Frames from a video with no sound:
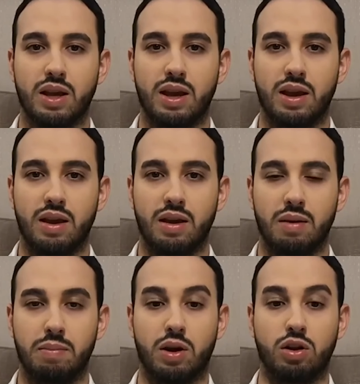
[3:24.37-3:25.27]

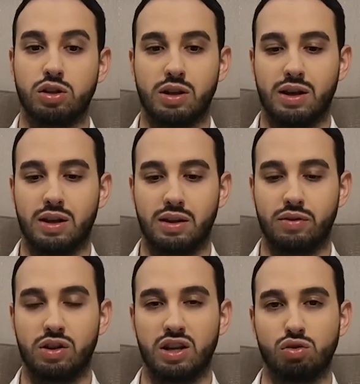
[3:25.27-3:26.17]
e, però cioè, a
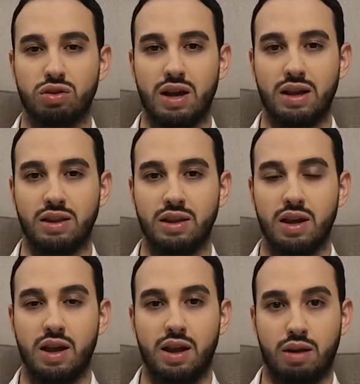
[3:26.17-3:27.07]
livello di risultati
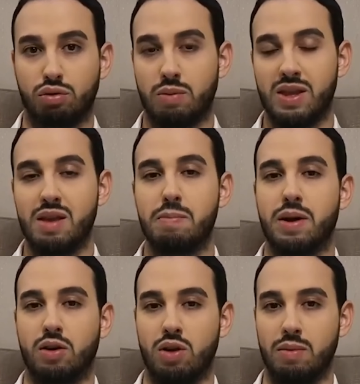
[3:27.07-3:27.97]
era totalmente
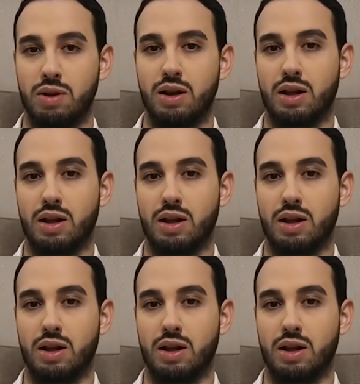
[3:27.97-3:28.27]
imparagonabile.